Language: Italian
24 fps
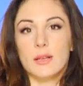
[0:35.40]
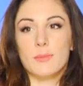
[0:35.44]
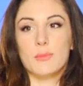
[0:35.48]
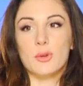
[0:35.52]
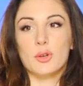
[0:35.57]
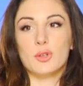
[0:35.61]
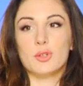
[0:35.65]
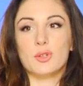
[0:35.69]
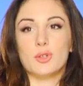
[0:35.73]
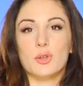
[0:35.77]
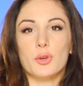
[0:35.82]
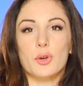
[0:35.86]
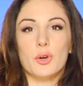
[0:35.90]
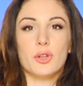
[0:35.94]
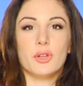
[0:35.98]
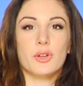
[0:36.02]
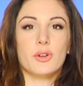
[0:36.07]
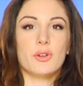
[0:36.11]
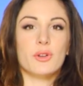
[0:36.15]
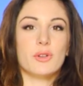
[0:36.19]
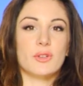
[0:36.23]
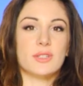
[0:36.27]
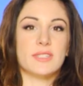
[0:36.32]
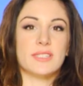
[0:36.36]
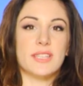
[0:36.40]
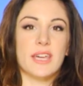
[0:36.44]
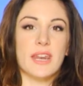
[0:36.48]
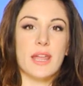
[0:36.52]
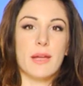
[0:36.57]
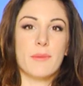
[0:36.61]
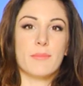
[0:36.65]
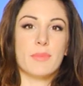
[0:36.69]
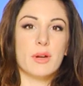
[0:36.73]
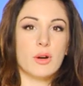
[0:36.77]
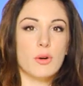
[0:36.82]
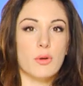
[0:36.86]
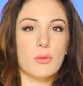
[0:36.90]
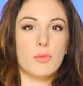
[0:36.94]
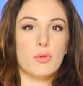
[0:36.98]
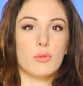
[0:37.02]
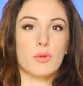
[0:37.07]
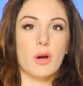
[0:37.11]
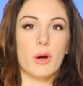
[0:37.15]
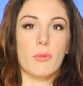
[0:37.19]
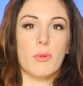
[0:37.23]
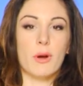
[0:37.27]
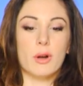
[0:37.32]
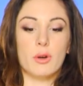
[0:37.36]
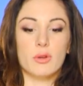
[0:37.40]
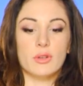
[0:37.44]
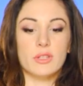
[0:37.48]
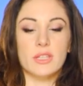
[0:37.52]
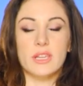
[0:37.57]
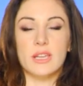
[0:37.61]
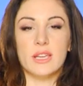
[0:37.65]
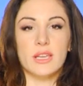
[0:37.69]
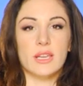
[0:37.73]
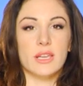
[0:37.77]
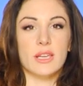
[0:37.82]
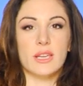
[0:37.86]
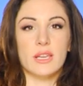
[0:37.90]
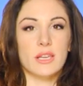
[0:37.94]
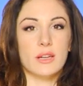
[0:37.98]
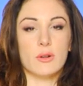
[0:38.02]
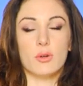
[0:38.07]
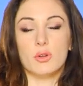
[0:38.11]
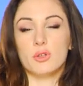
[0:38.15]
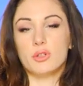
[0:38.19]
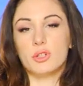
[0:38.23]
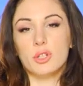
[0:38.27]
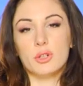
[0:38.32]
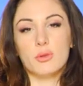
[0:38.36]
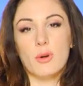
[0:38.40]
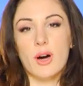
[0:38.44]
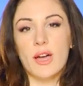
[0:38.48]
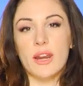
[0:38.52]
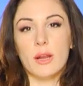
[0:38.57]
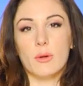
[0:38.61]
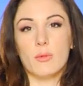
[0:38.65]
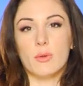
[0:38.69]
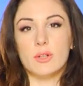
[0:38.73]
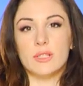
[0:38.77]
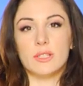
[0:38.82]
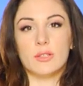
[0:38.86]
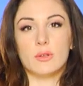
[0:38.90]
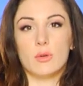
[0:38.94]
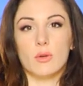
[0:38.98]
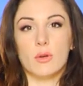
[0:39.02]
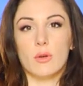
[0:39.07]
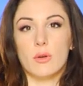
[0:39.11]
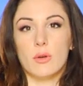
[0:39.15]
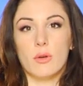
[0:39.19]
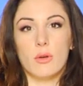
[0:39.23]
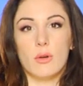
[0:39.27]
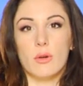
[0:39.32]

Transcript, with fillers: Il mio sogno sarebbe comunque quello di continuare questo,